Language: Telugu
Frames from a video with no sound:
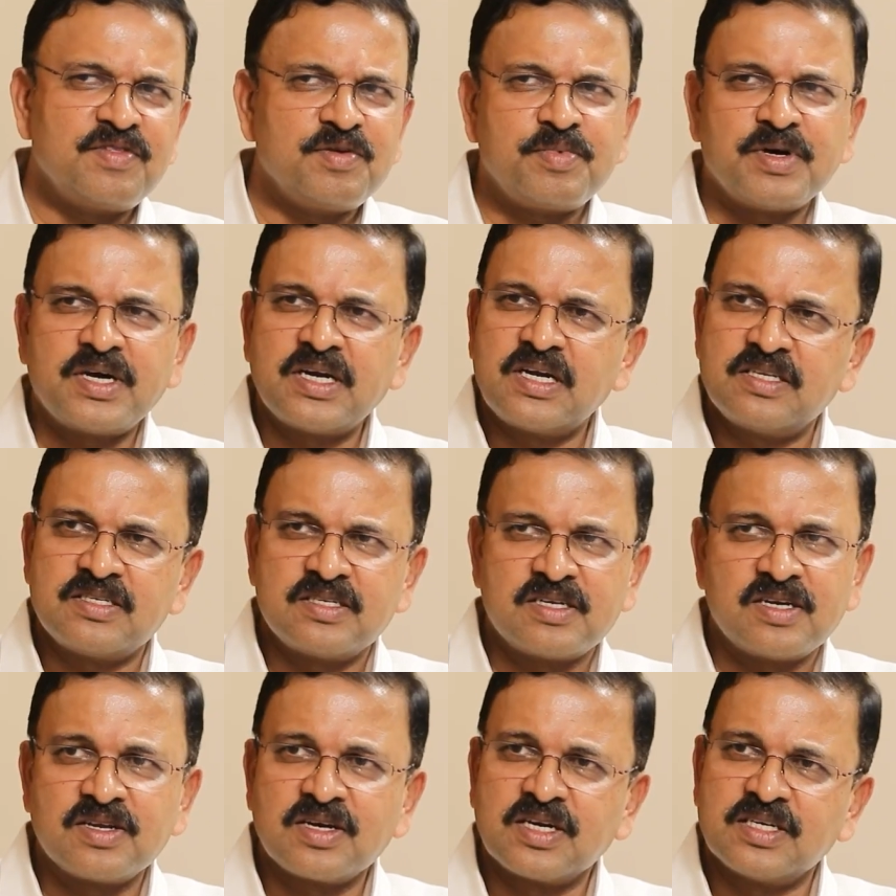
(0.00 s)
ఆఫ్ ది
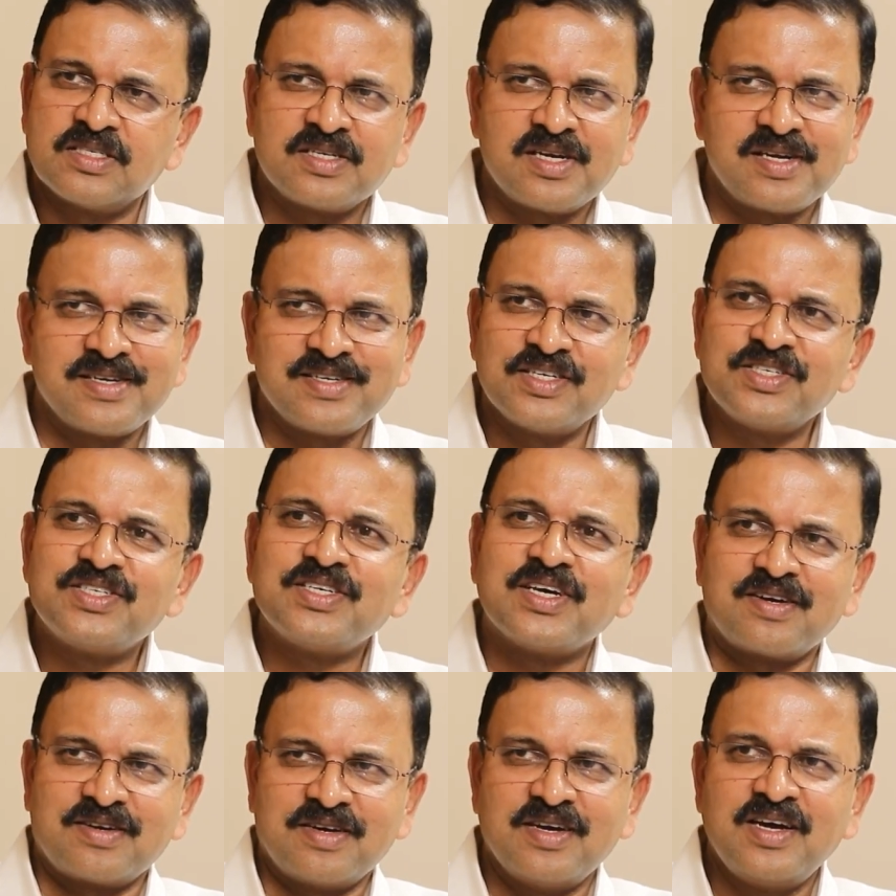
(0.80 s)
పార్టీస్ నన్ను కన్సల్ట్
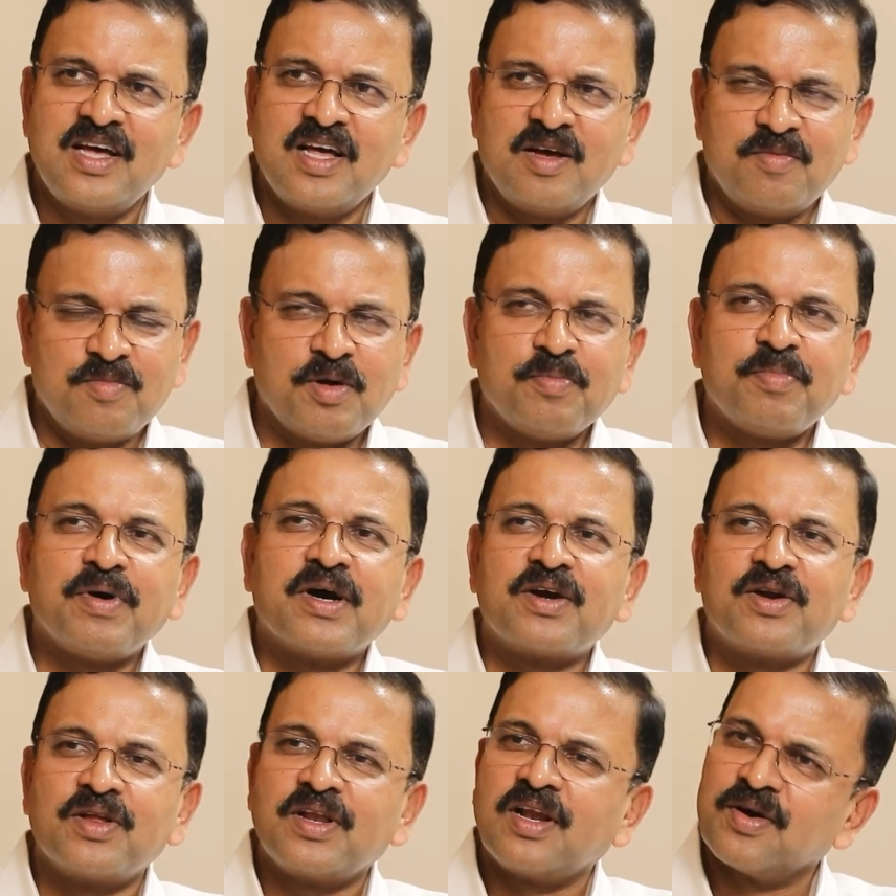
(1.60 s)
చేశారు hmm. మా
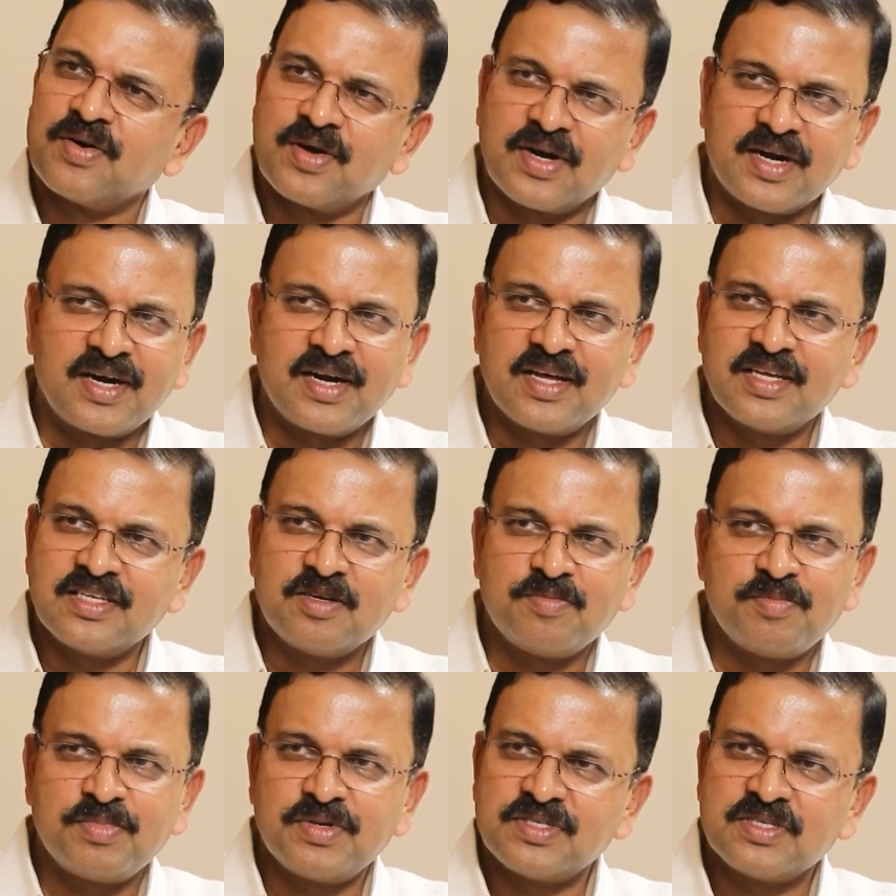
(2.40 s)
పార్టీలో రండి
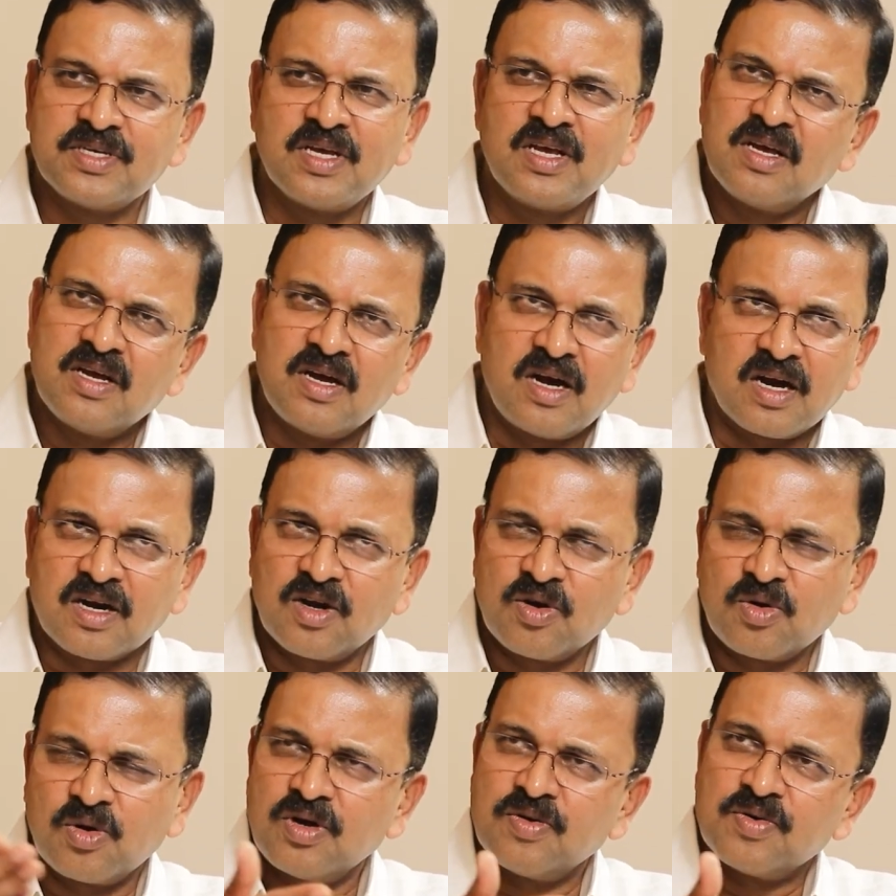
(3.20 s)
అని చెప్పేసి hmm.
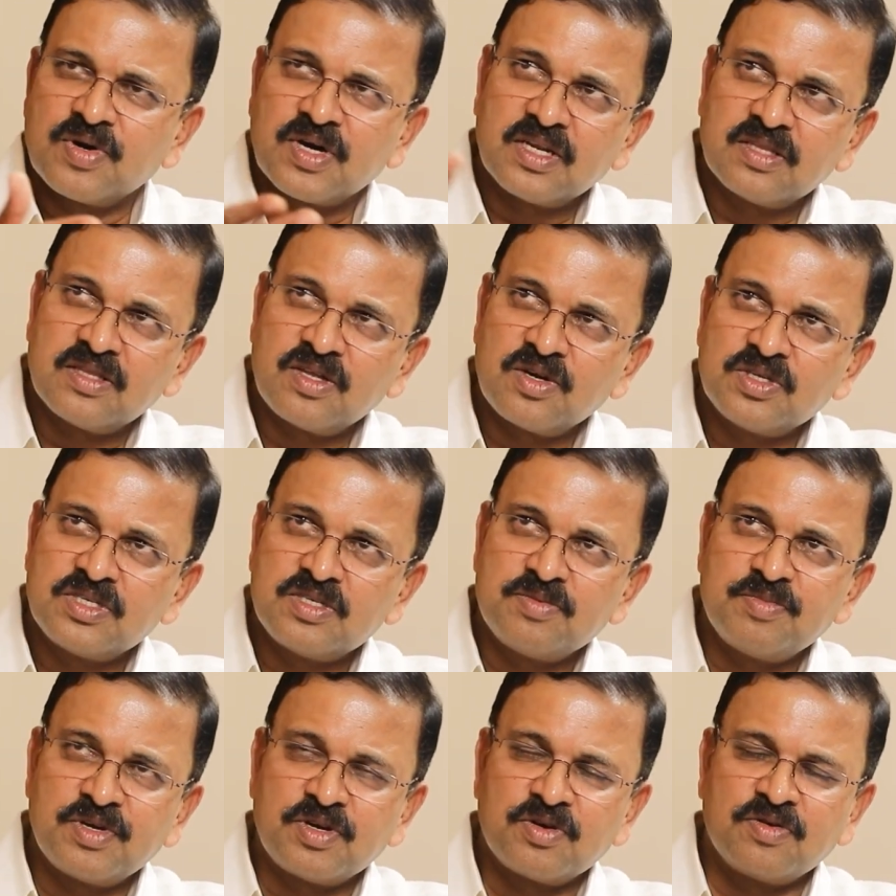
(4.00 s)
అక్కడ కూడా ఒకరిద్దరు
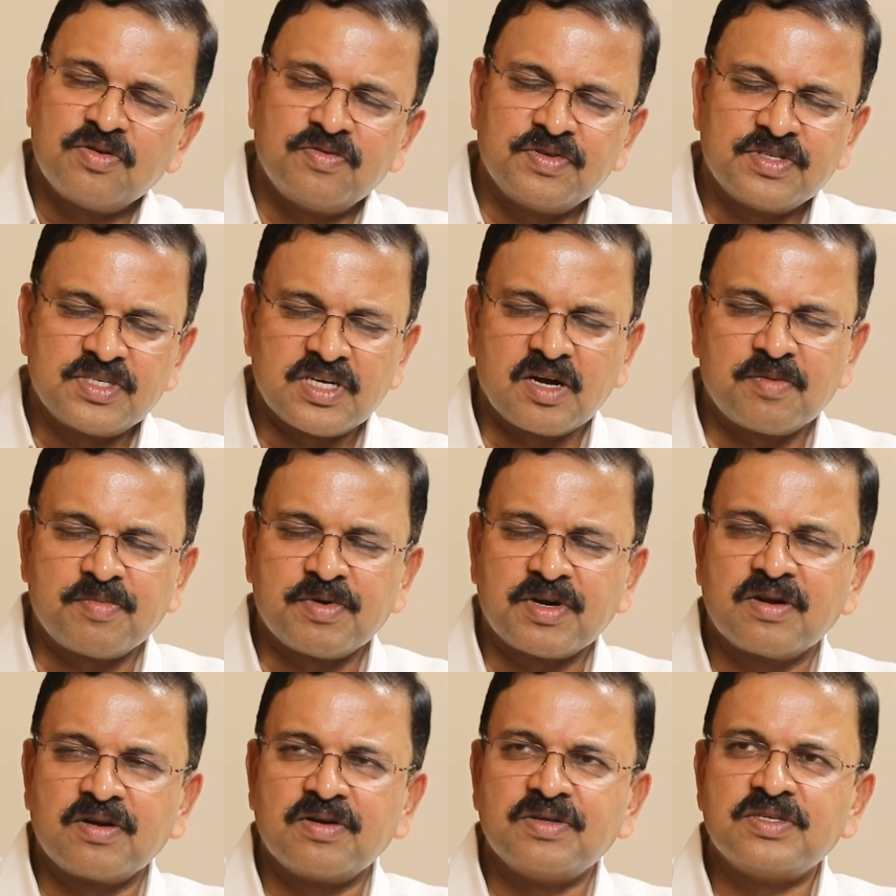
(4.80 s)
వచ్చి మీరు
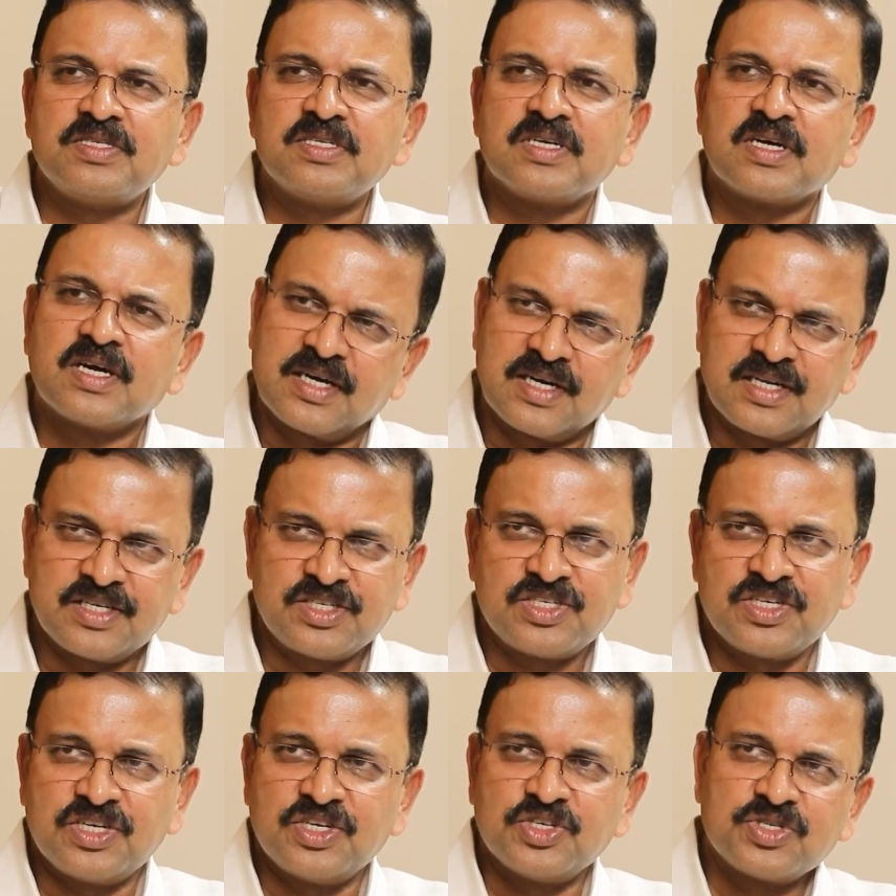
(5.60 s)
విశాఖపట్నం నుంచి
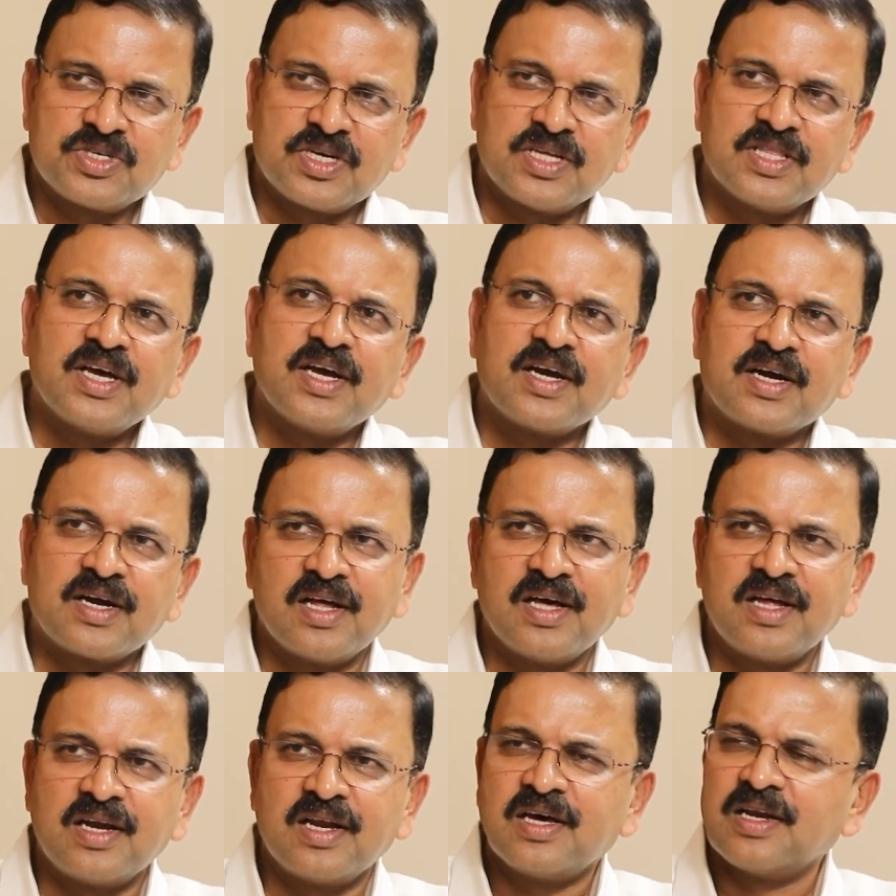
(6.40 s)
కంటెస్ట్ చేయొచ్చు కదా
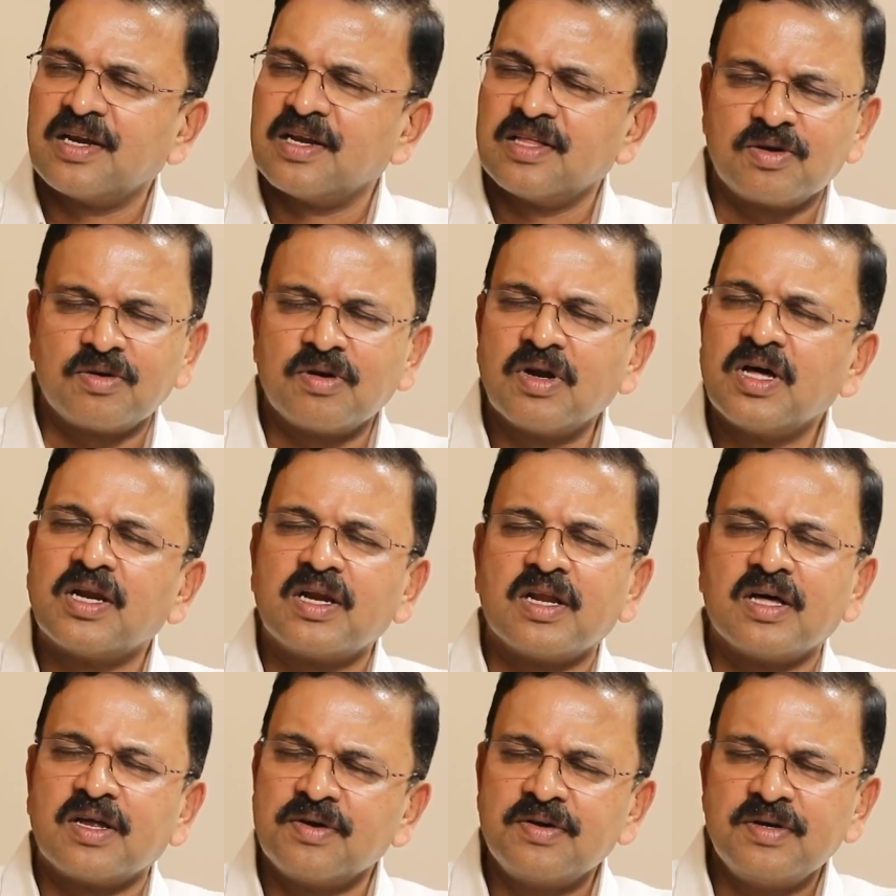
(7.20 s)
ఎక్కడైనా అన్నది కూడా
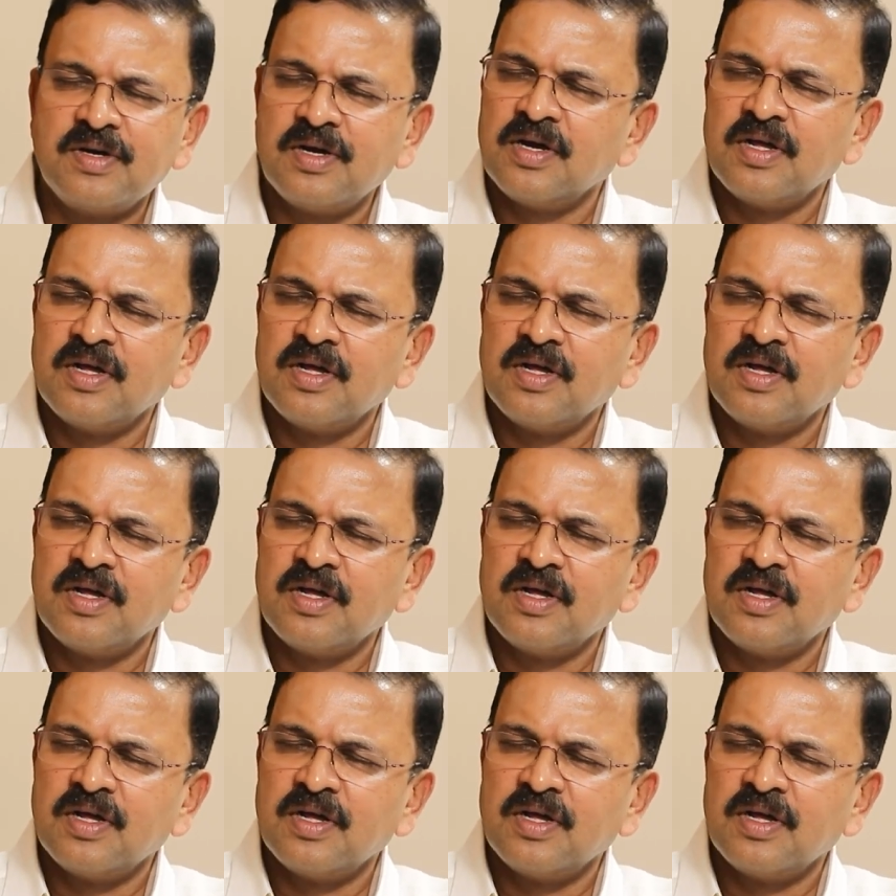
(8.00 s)
అన్నారు